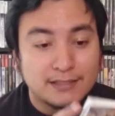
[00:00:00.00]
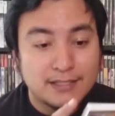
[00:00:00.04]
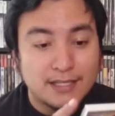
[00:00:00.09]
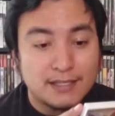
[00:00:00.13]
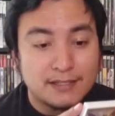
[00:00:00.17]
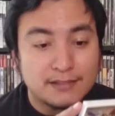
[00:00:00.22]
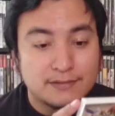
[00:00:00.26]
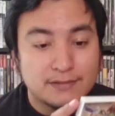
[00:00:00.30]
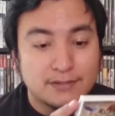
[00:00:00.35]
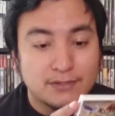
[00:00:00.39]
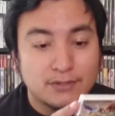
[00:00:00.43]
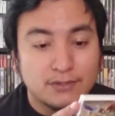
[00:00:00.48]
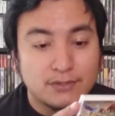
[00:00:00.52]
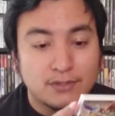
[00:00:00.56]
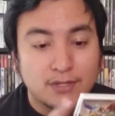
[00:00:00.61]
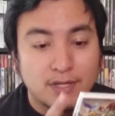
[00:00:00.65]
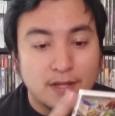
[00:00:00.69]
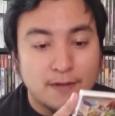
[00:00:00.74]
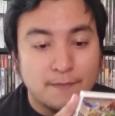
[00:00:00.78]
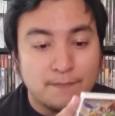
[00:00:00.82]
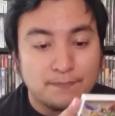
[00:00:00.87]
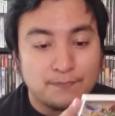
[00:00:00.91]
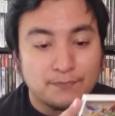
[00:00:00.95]
Es la
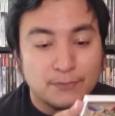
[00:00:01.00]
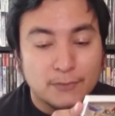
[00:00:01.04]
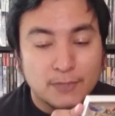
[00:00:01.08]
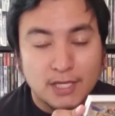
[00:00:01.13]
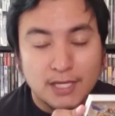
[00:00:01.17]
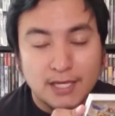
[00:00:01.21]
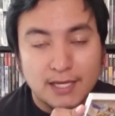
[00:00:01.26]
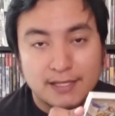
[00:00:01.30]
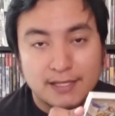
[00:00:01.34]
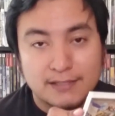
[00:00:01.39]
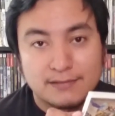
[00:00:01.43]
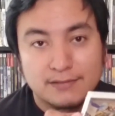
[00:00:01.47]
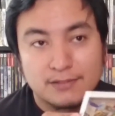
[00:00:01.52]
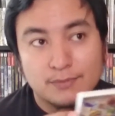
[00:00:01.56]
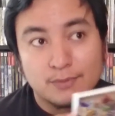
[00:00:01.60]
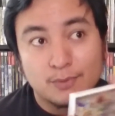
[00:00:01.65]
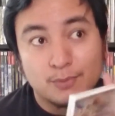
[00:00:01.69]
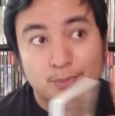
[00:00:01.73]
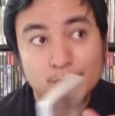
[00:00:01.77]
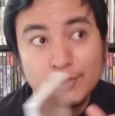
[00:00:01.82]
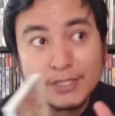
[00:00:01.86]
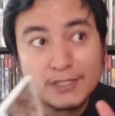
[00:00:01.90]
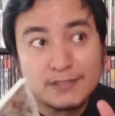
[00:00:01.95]
edición,
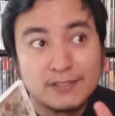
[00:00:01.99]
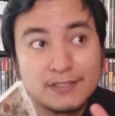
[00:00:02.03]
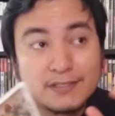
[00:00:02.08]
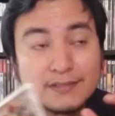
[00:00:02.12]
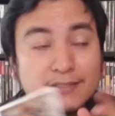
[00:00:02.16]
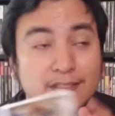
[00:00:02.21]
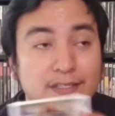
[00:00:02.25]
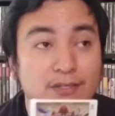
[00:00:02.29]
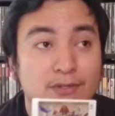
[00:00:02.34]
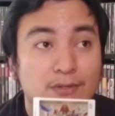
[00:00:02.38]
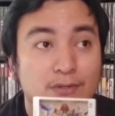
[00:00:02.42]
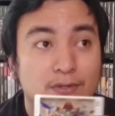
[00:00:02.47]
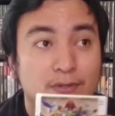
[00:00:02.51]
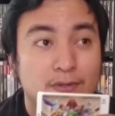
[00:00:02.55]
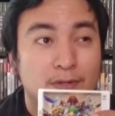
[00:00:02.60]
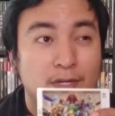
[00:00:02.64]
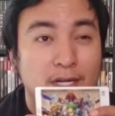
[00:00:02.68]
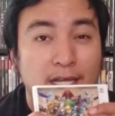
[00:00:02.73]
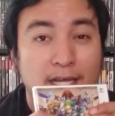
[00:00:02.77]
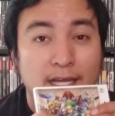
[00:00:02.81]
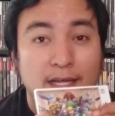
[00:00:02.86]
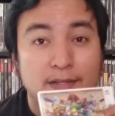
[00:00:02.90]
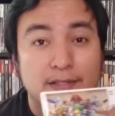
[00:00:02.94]
es como por así
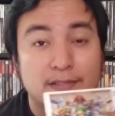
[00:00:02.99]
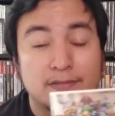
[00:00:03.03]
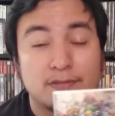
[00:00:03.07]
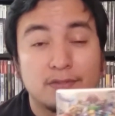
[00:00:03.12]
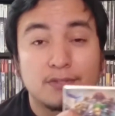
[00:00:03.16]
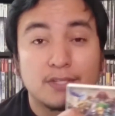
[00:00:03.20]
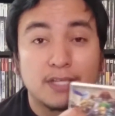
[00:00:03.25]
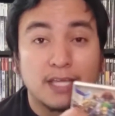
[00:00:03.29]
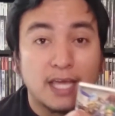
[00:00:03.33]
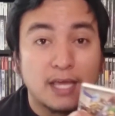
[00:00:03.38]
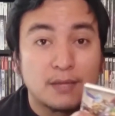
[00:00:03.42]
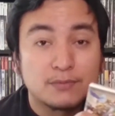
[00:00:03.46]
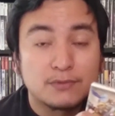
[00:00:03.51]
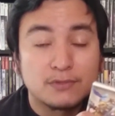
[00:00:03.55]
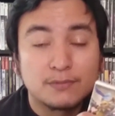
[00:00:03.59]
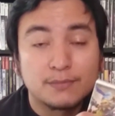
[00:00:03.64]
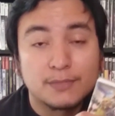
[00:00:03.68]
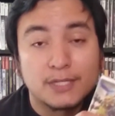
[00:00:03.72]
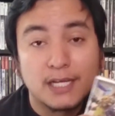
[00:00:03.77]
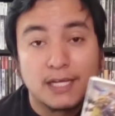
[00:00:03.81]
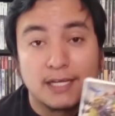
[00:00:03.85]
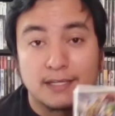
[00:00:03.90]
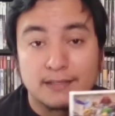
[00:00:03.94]
decirlo, la edición de
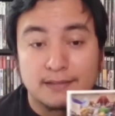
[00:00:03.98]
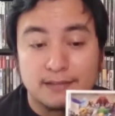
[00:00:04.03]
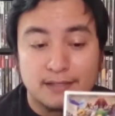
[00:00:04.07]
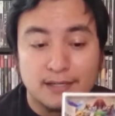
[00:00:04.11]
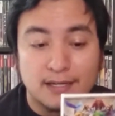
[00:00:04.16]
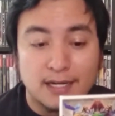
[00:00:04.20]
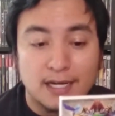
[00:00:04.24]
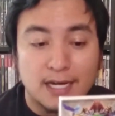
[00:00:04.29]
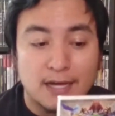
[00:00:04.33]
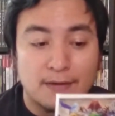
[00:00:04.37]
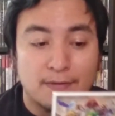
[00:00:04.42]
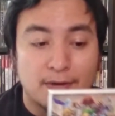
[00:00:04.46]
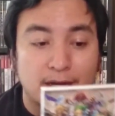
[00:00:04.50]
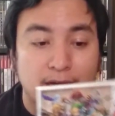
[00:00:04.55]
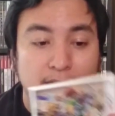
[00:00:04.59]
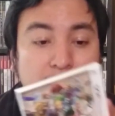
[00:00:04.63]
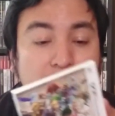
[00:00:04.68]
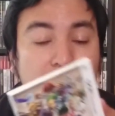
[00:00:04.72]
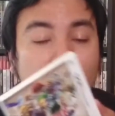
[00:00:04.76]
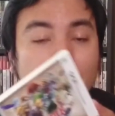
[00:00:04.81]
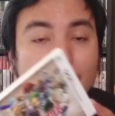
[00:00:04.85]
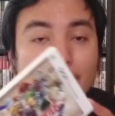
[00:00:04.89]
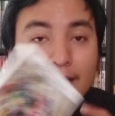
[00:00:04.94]
GameStop en la que te
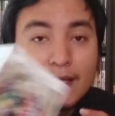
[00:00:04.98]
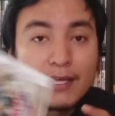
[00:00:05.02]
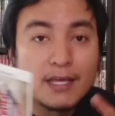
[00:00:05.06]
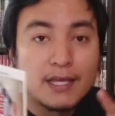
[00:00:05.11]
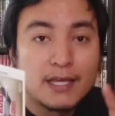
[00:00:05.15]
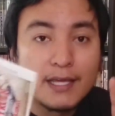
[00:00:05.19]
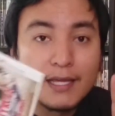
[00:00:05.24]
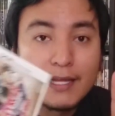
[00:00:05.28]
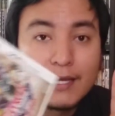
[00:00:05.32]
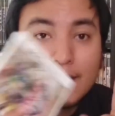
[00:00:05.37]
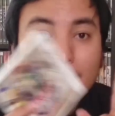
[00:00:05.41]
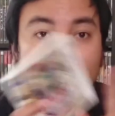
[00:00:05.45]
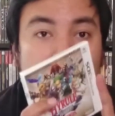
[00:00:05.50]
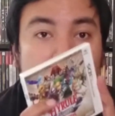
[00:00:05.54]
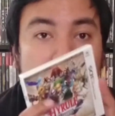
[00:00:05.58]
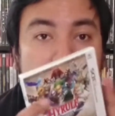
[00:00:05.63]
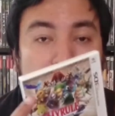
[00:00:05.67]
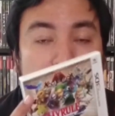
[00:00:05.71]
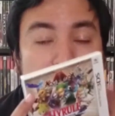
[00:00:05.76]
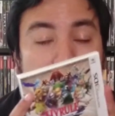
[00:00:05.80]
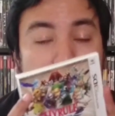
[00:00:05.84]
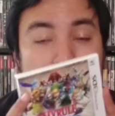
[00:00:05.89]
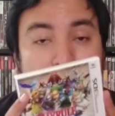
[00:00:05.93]
regalaban
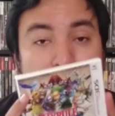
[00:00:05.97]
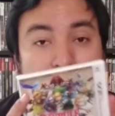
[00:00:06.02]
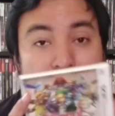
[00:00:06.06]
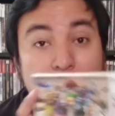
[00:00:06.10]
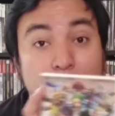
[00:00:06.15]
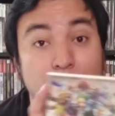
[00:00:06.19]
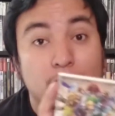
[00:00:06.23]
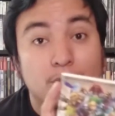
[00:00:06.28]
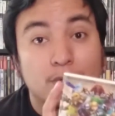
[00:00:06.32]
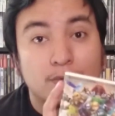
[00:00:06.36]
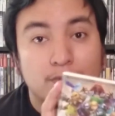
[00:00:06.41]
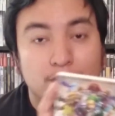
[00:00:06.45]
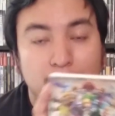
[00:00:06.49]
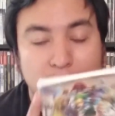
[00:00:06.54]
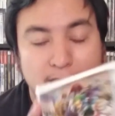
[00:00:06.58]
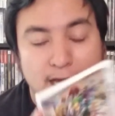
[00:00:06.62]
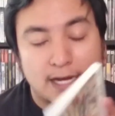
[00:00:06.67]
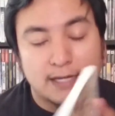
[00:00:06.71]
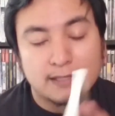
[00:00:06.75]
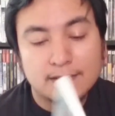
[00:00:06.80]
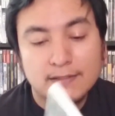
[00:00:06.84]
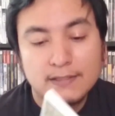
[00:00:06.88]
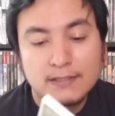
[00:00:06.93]
el
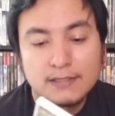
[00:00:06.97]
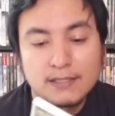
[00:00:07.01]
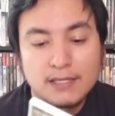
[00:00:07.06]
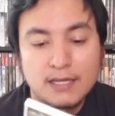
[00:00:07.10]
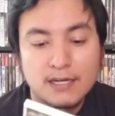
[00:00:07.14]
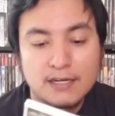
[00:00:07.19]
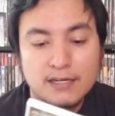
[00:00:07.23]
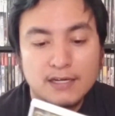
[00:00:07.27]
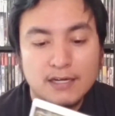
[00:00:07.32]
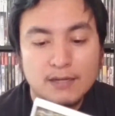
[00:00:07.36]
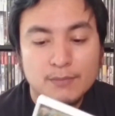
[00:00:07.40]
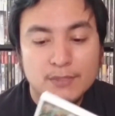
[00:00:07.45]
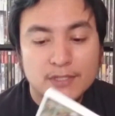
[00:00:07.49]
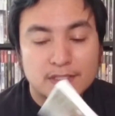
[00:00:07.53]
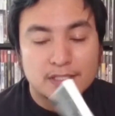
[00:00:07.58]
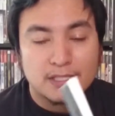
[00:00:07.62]
libro de arte de